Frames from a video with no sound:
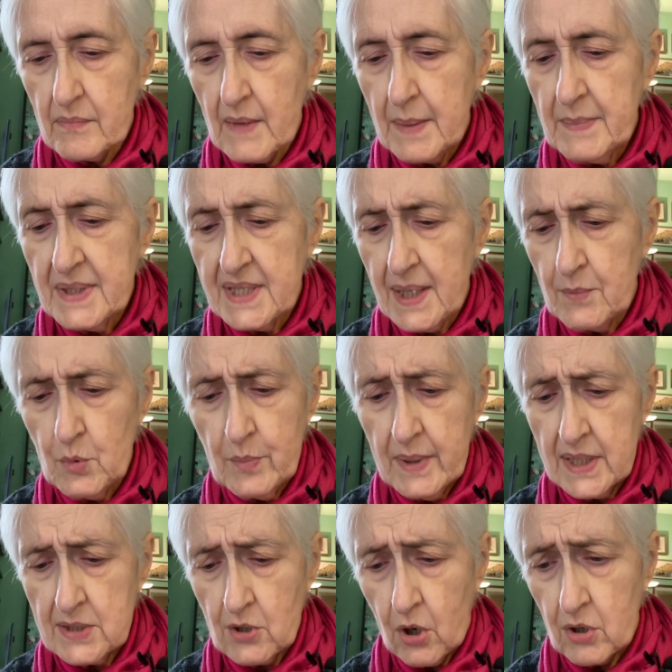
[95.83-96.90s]
mettiamo un
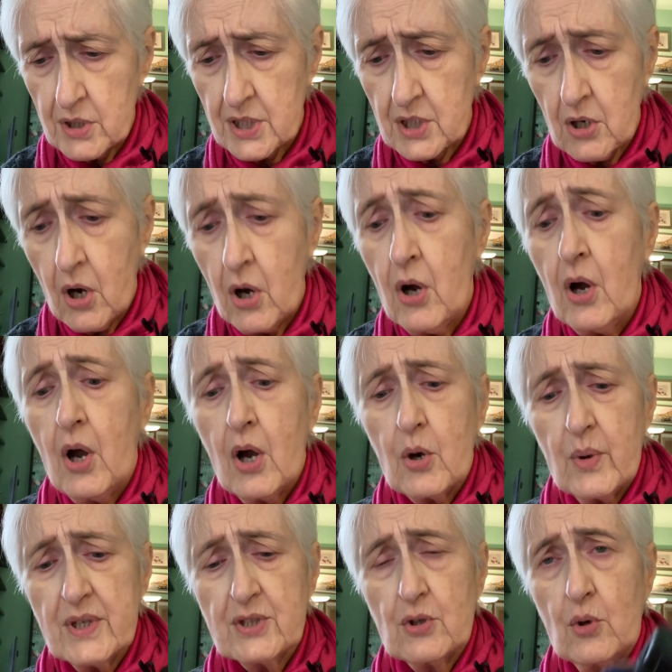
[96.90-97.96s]
bel tonico.
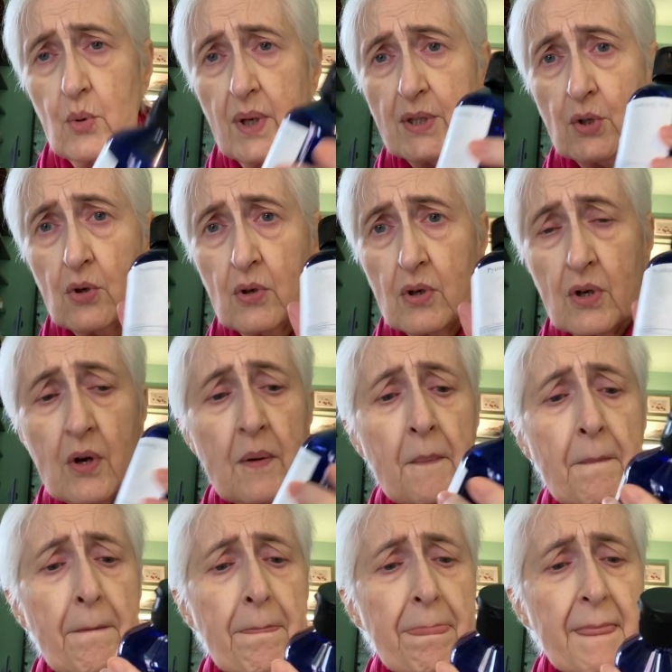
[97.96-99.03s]
Questo lo adoro,
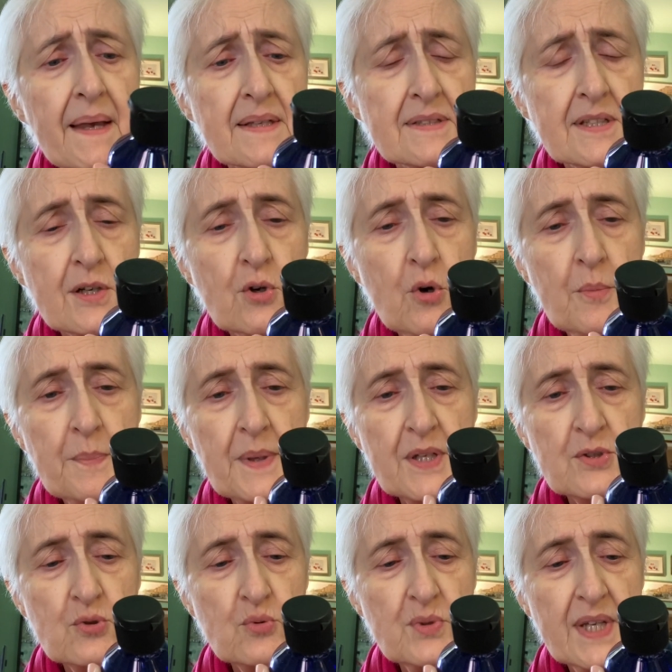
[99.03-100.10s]
eh, si compra
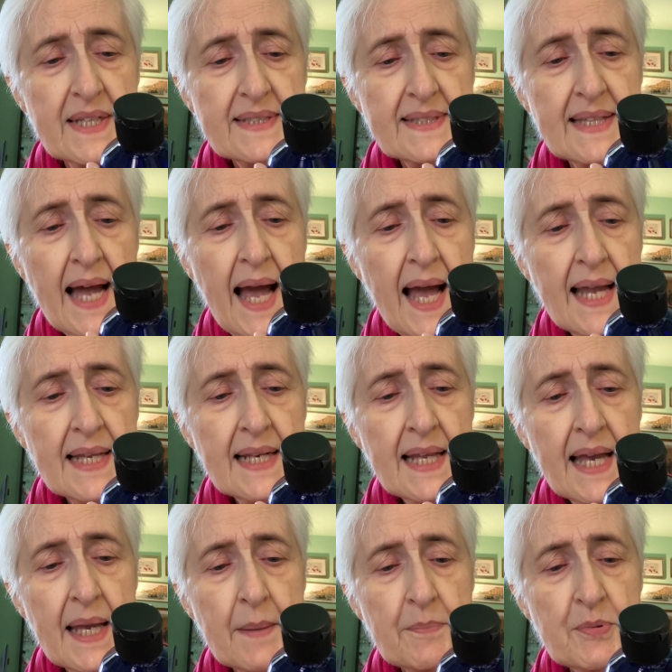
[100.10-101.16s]
su YesStyle,
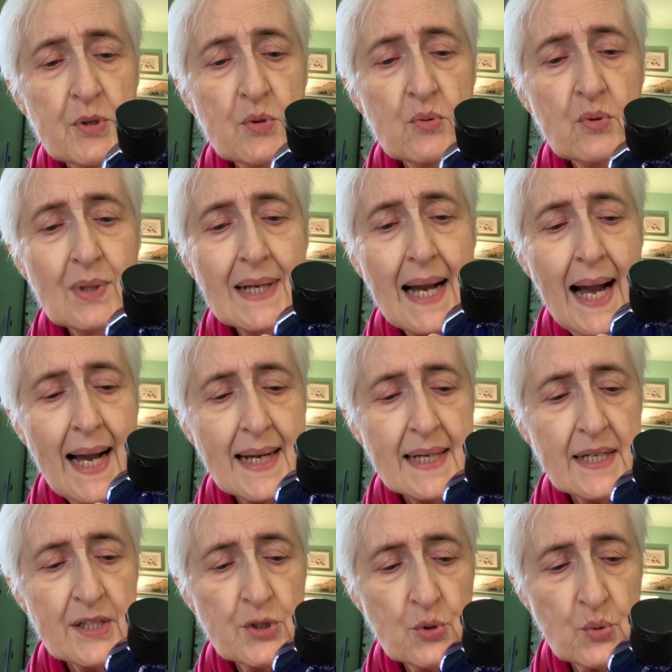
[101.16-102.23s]
è più un Kang
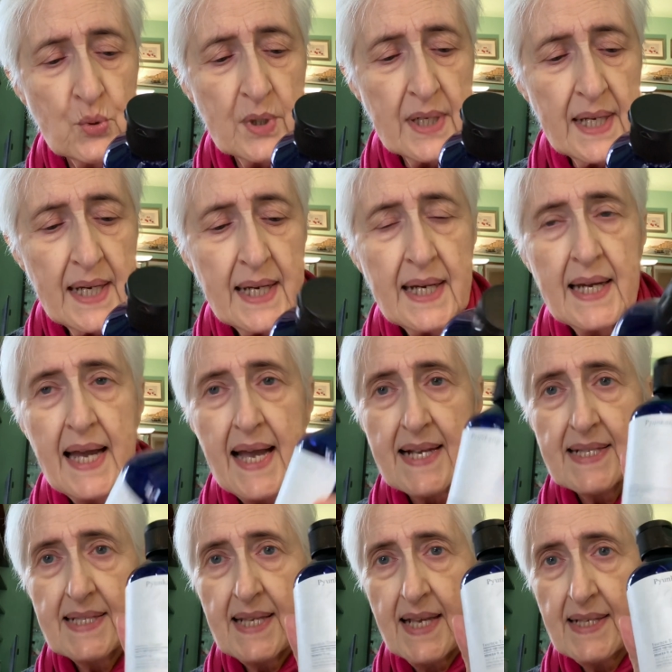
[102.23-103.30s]
Yul
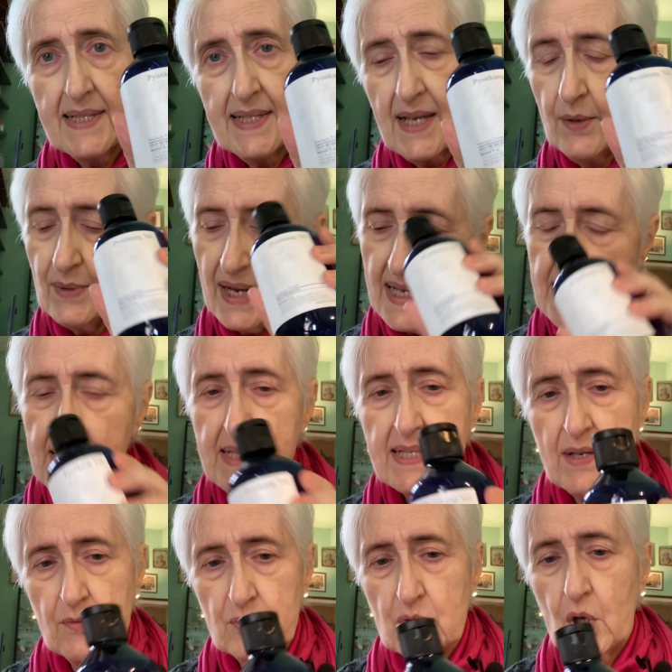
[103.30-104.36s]
Essence, è un Essence, è
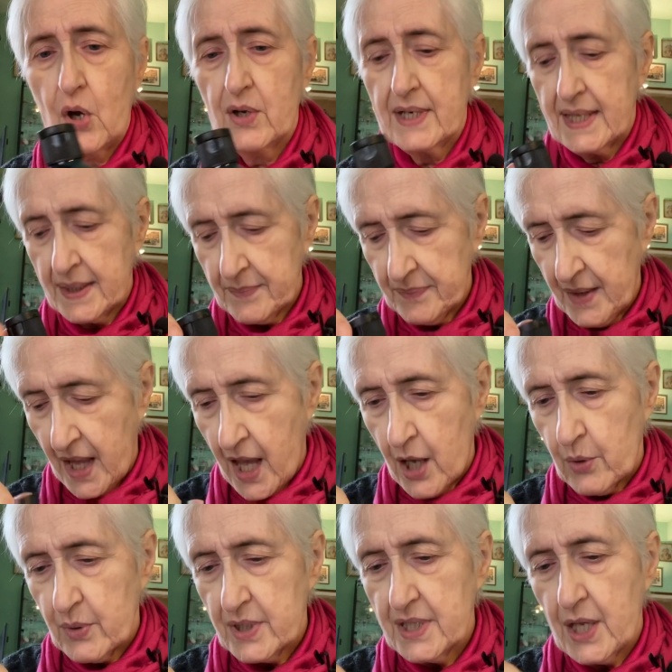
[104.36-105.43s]
un toner,
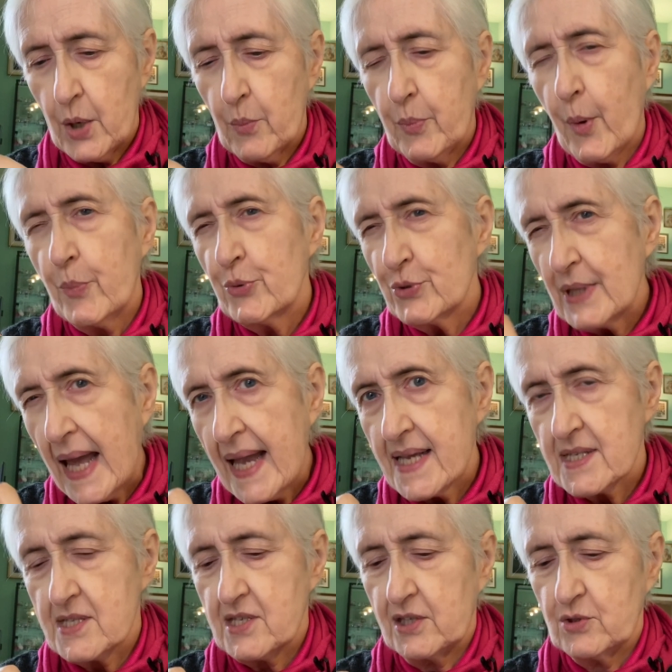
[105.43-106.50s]
quindi è un po' più
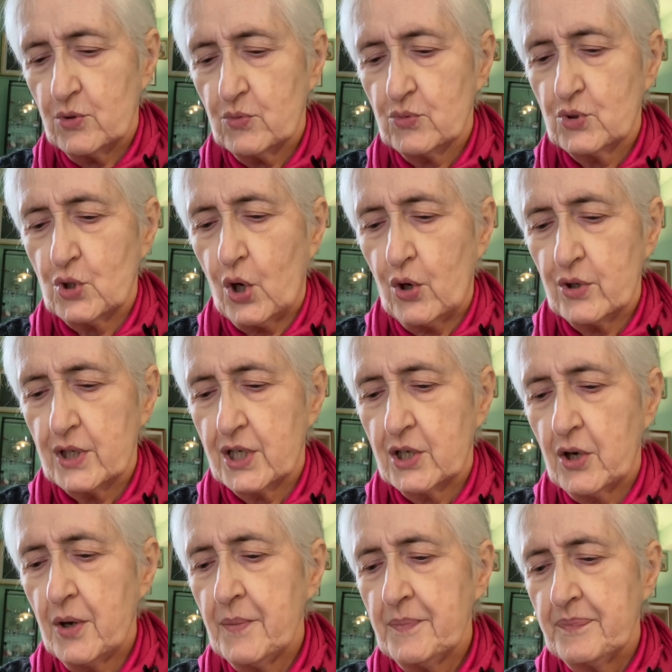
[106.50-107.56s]
densa di un
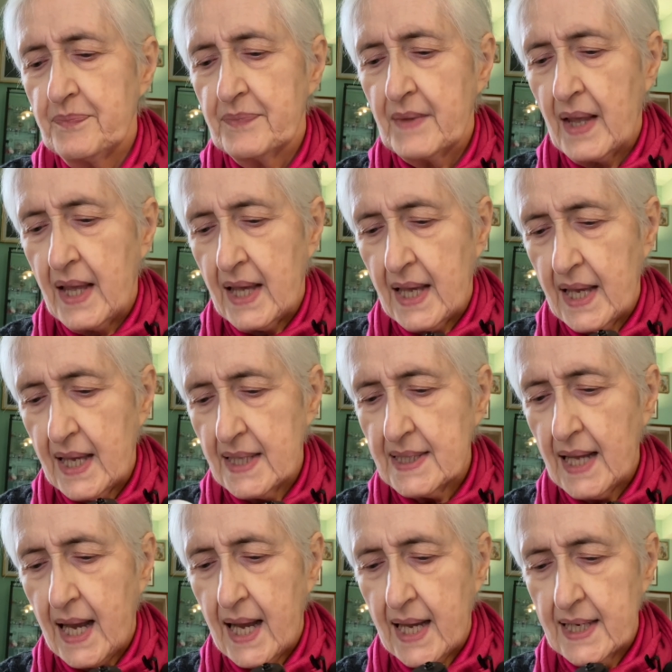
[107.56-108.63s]
tonico ed
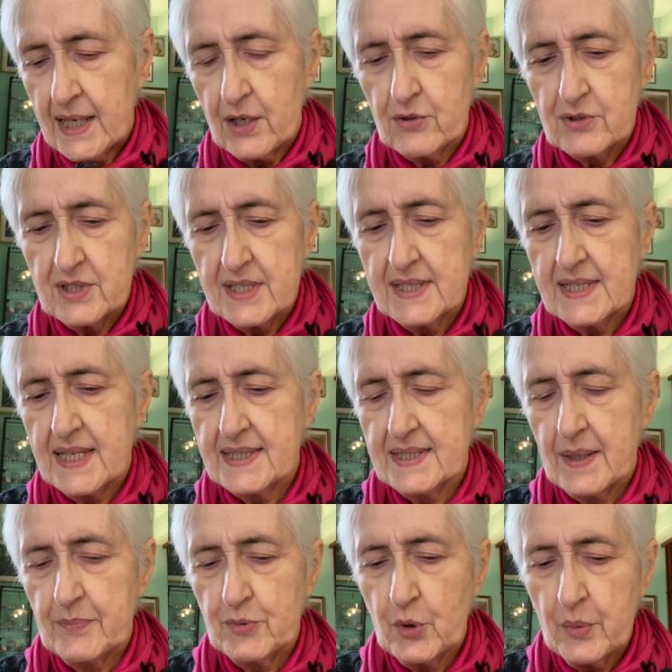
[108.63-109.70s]
ha la consistenza
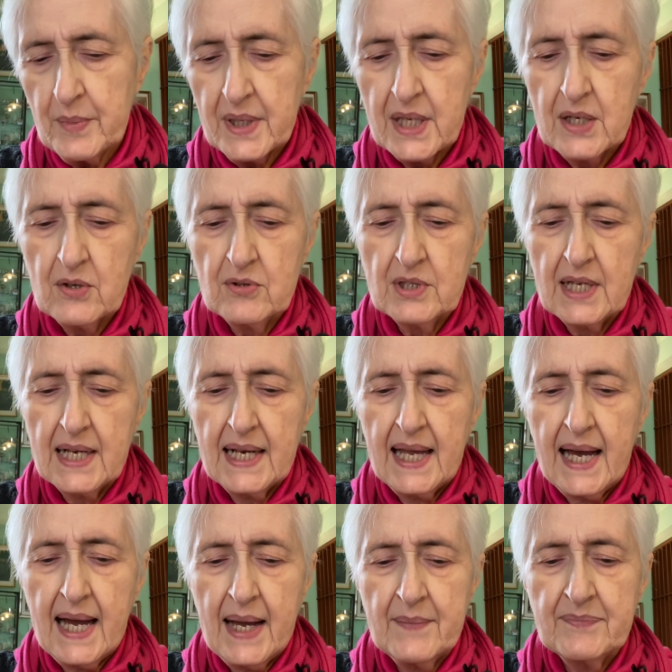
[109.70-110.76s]
più o meno
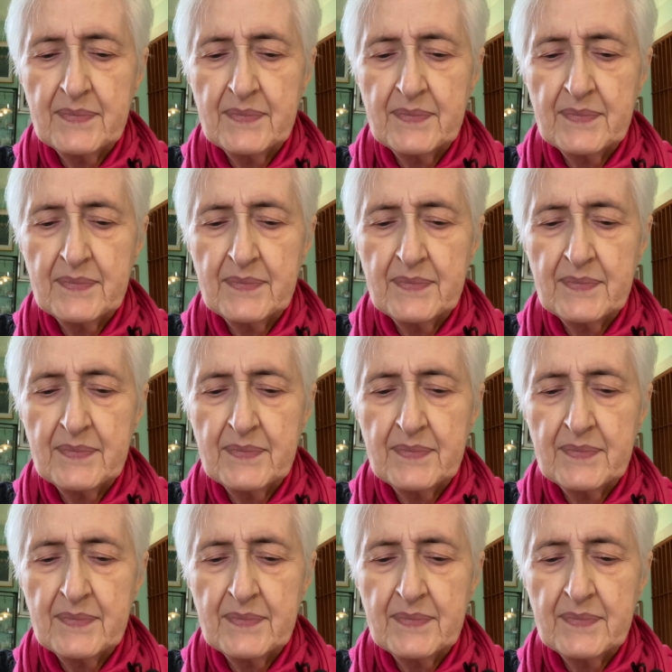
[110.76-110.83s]
della